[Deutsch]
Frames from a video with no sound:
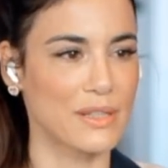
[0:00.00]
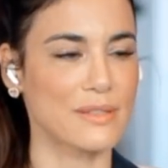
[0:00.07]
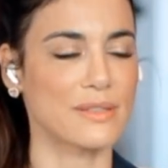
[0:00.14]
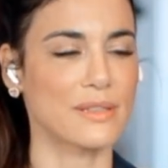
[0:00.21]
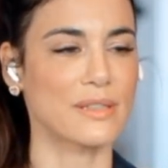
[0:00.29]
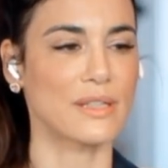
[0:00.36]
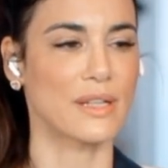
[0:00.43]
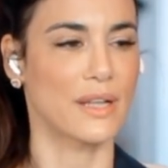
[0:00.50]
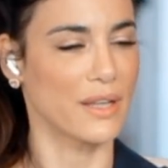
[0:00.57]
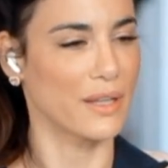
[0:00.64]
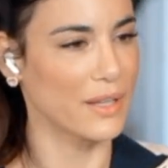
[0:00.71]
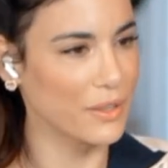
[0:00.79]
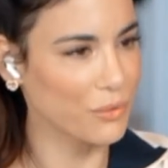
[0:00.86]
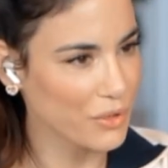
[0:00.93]
Das sind
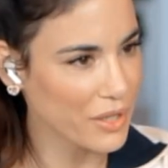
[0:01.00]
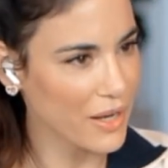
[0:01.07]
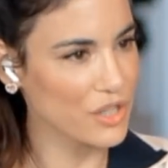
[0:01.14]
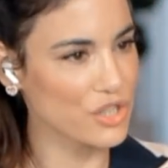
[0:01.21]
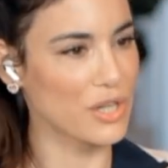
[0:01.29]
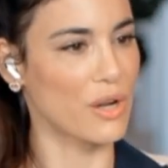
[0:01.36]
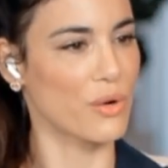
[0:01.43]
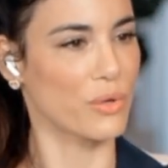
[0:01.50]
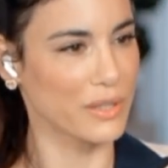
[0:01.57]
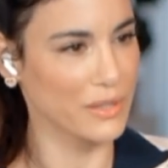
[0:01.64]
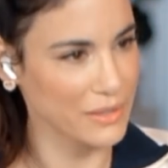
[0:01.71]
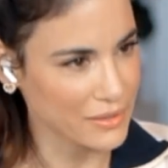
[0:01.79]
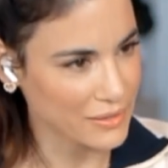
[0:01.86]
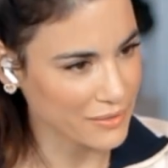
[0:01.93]
Hin- und
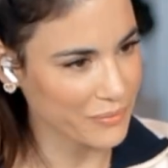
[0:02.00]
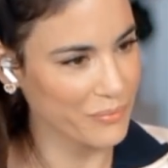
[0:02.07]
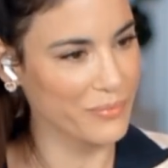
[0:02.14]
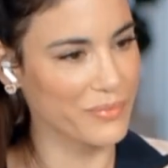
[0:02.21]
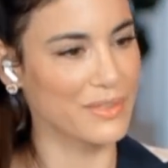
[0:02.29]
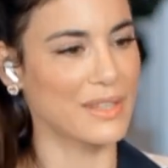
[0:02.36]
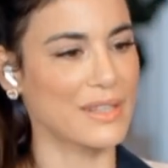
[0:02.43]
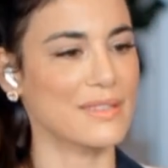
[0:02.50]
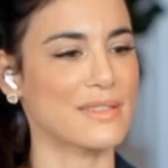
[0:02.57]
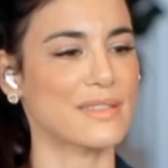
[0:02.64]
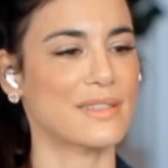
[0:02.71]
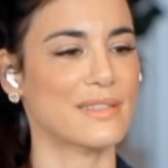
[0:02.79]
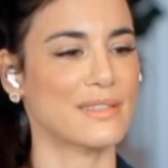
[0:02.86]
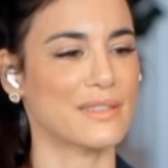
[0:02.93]
Herschaukeln, das
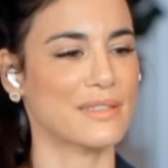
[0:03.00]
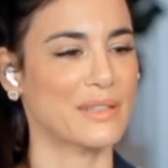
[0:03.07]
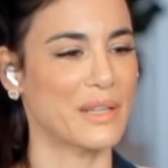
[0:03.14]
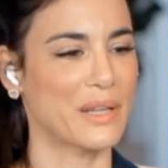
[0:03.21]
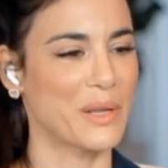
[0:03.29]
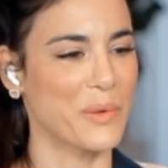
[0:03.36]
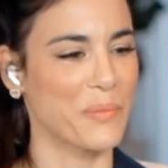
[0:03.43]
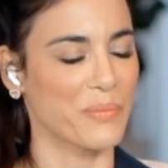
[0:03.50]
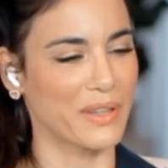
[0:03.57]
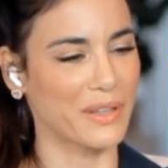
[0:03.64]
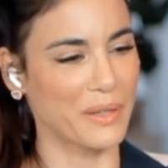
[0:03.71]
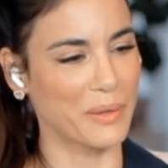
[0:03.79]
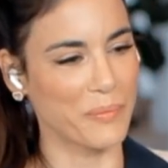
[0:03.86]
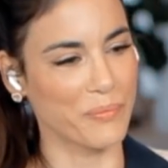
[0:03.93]
ist dieses
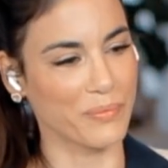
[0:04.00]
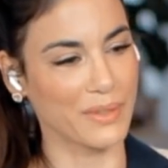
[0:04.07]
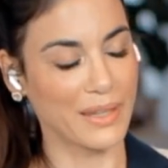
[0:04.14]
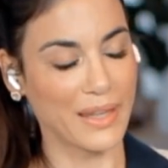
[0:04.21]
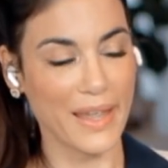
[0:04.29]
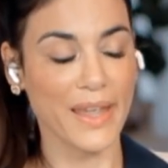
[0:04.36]
ähm,